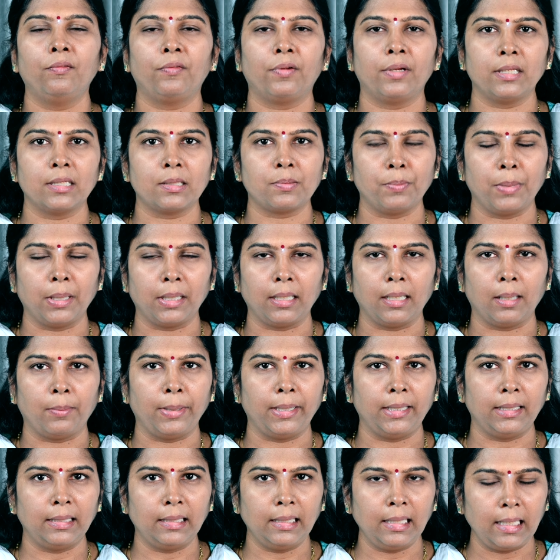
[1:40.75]
ஃப்ரெண்ட்ஸ் பட்
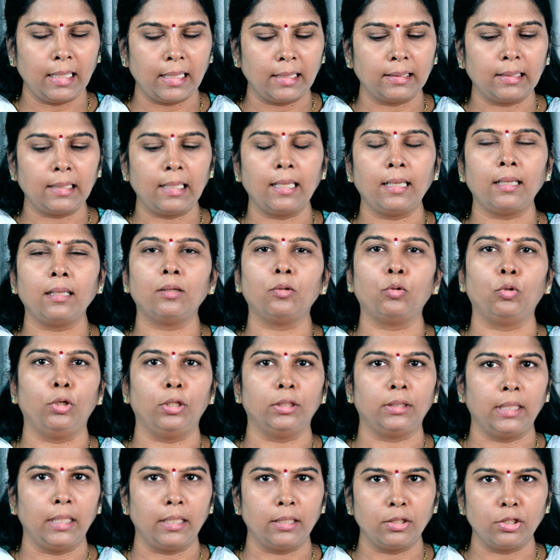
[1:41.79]
நம்ம இந்த இடத்துல
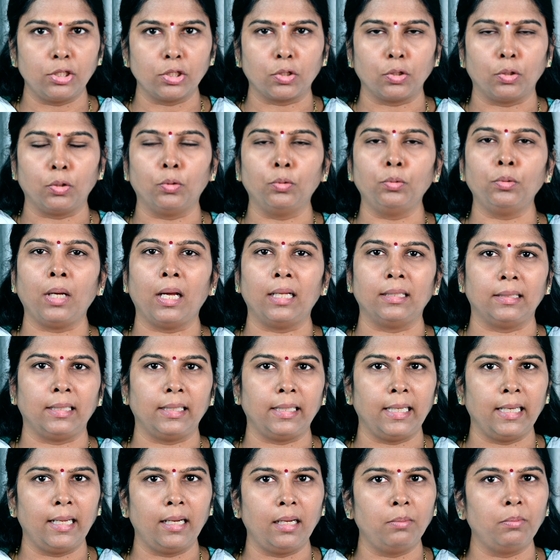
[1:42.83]
ஒன்று தெரிஞ்சுக்கணும் அந்த
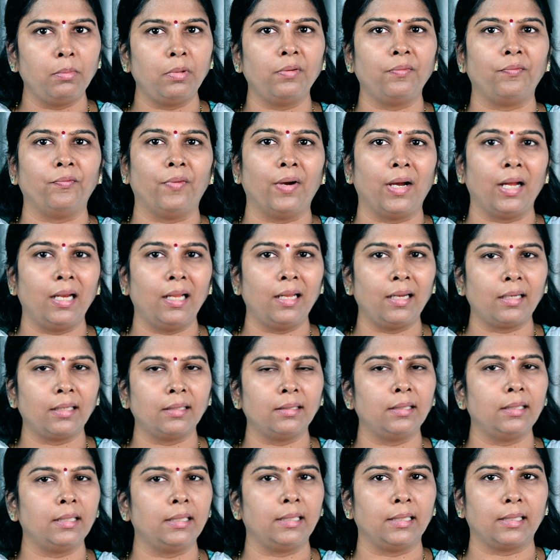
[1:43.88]
எலும்பு
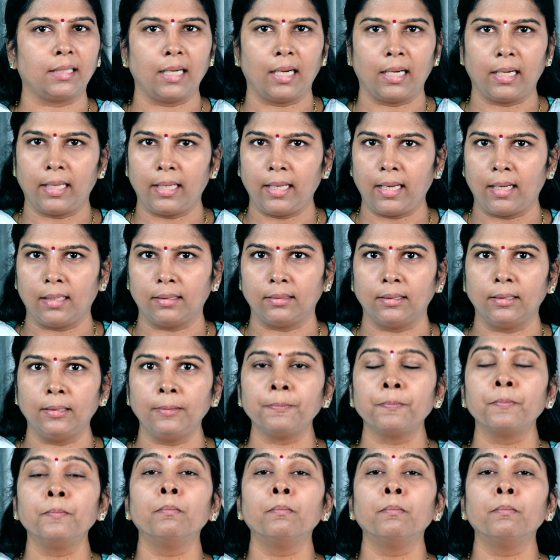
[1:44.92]
வளர்றது இது கிடையாது